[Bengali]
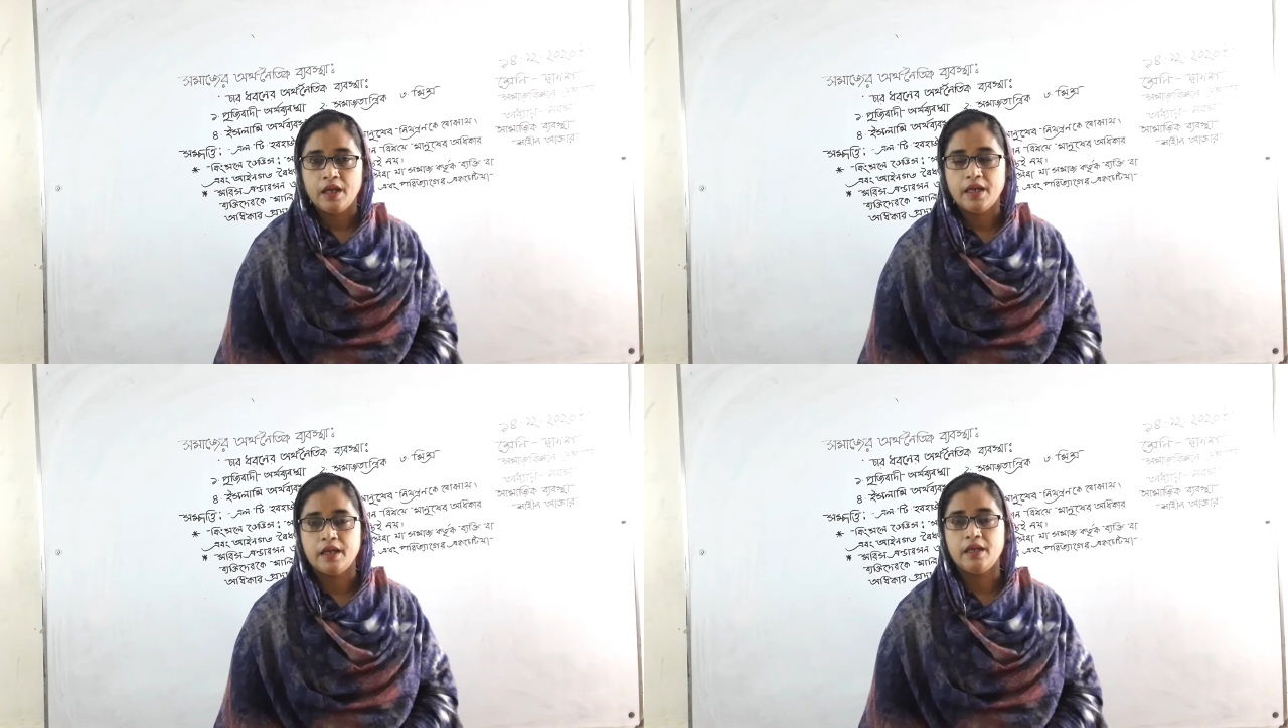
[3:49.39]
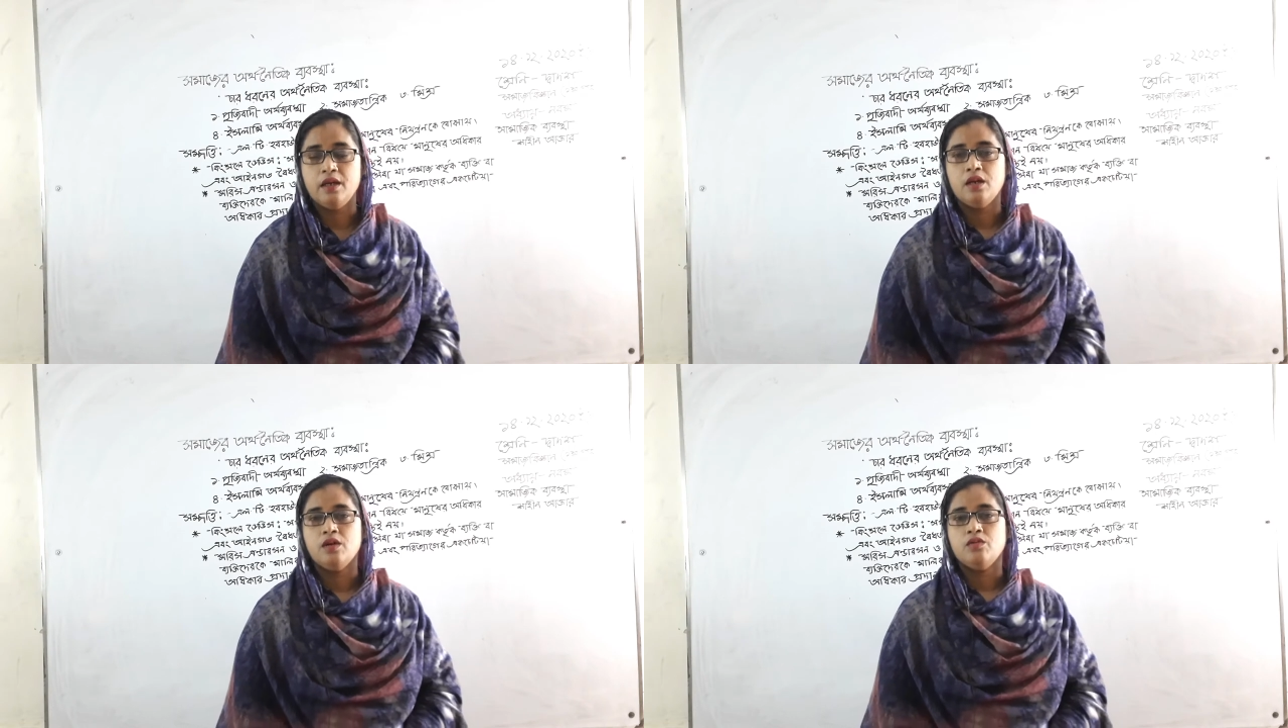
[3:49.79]
এখানে
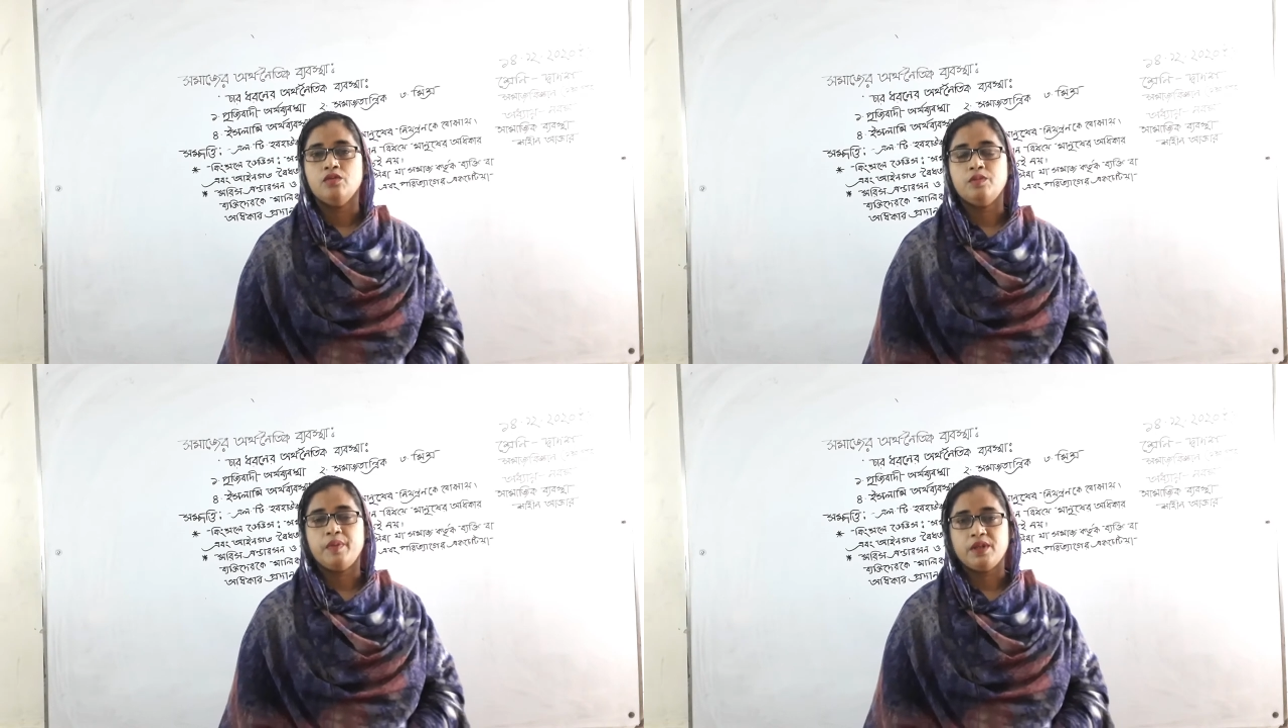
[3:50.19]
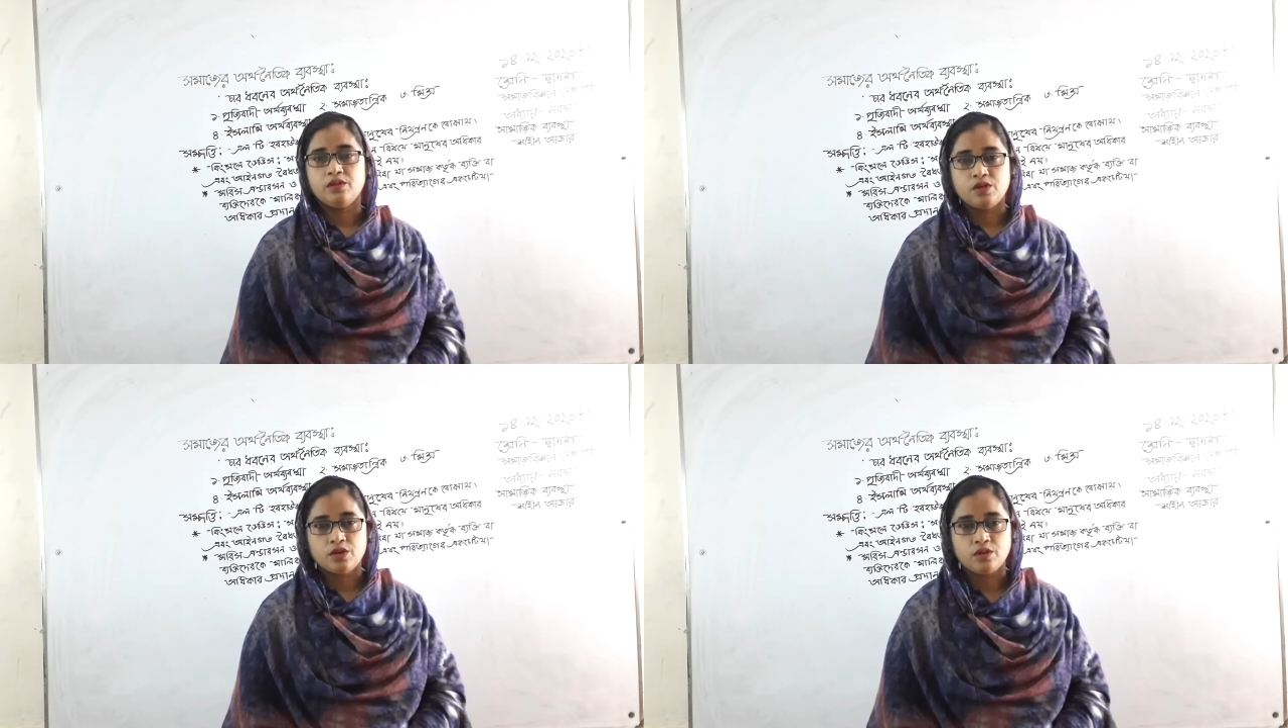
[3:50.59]

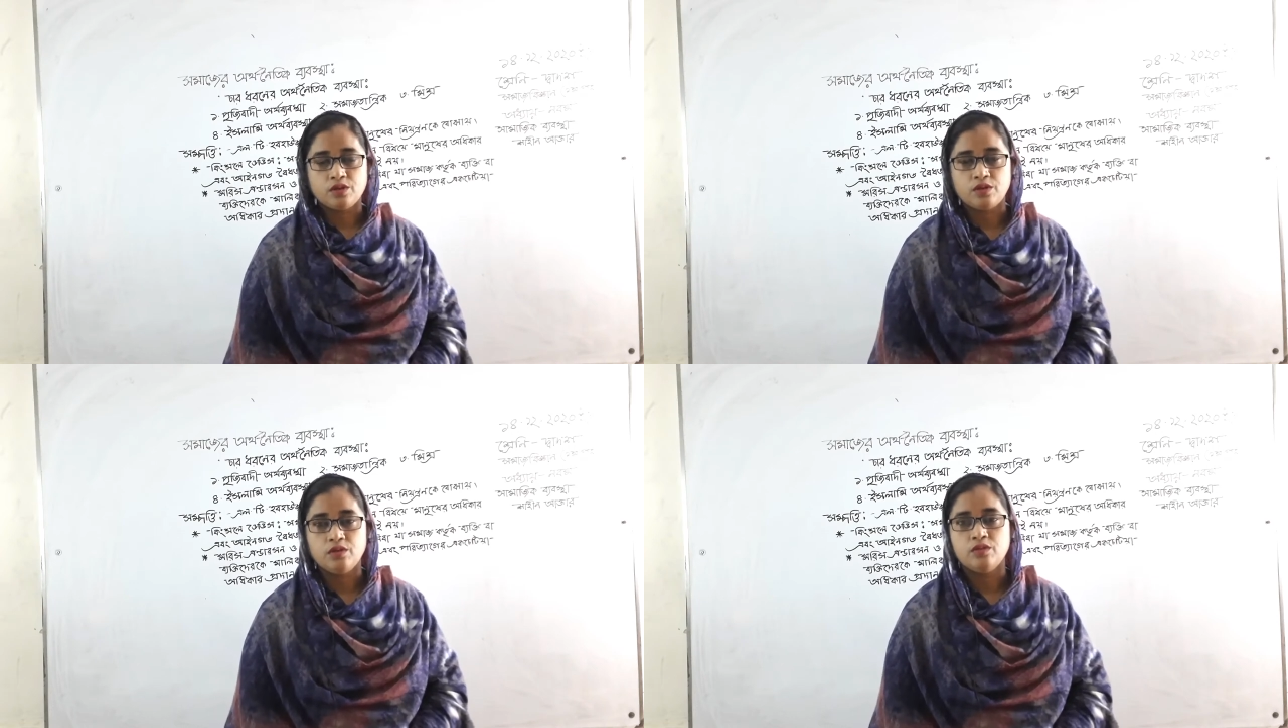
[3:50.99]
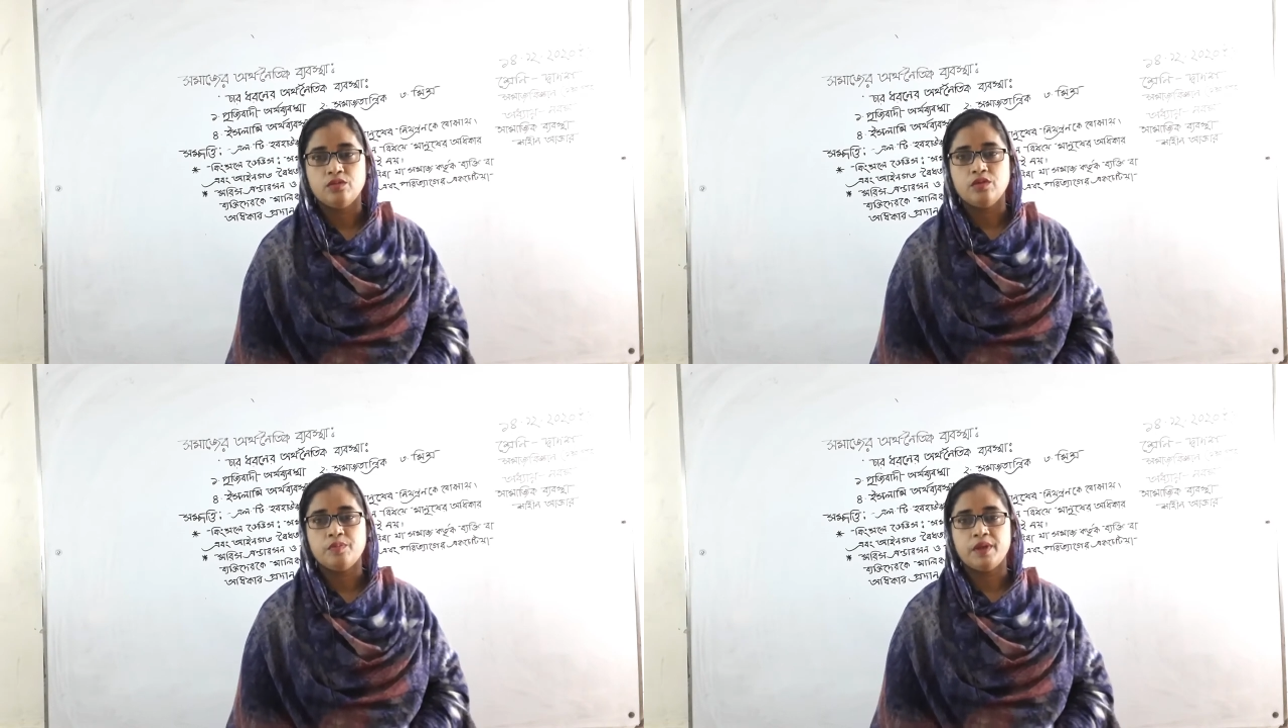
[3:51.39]
উৎপাদন যন্ত্র
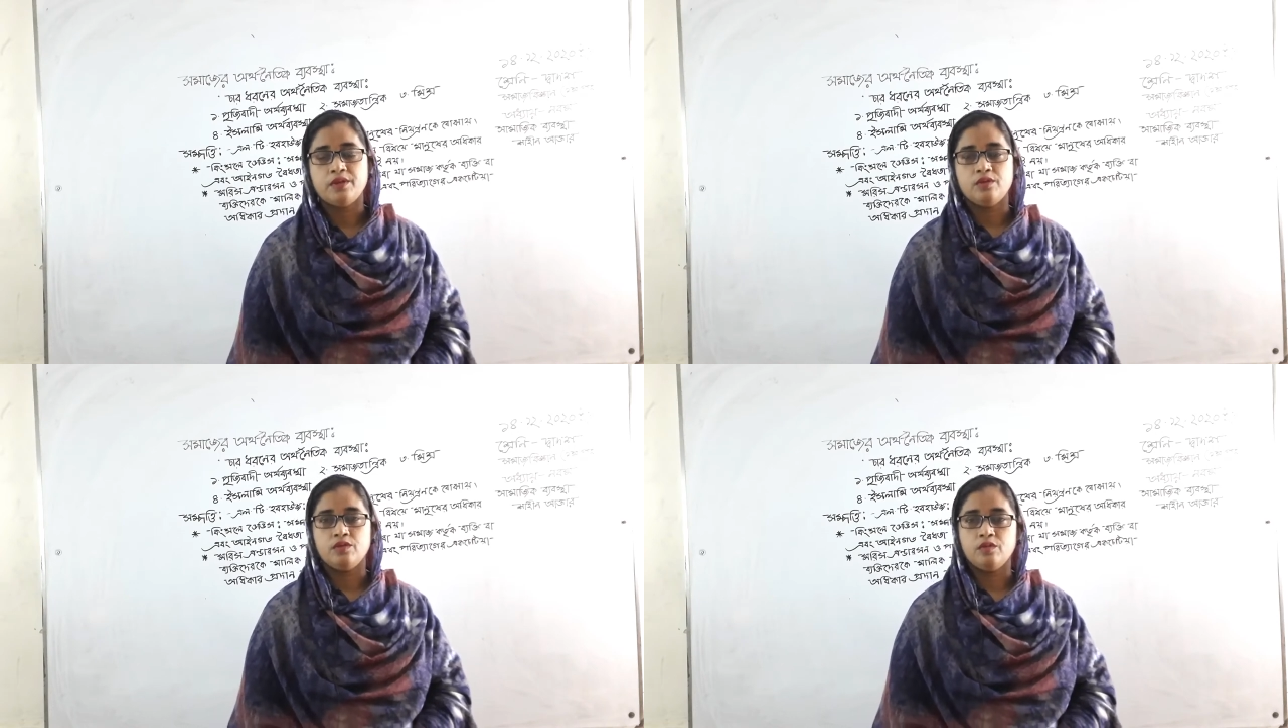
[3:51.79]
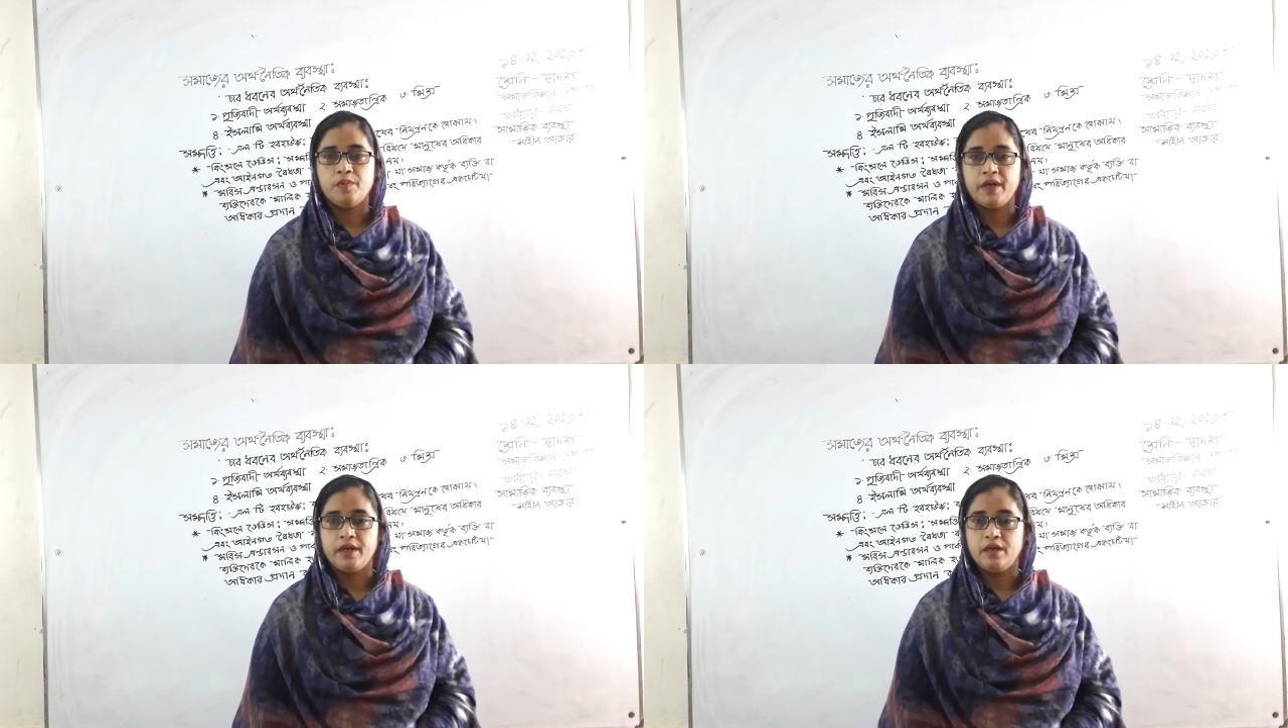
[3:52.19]
উৎপাদন
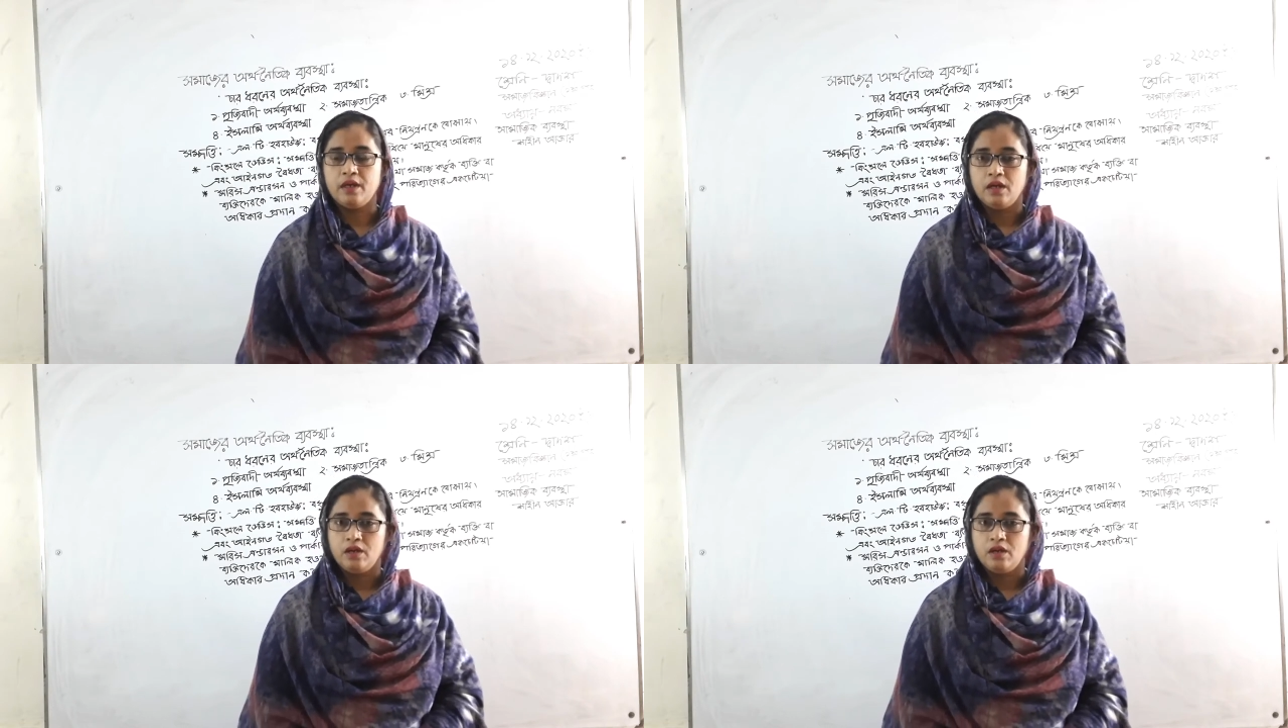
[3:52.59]
উপায়ের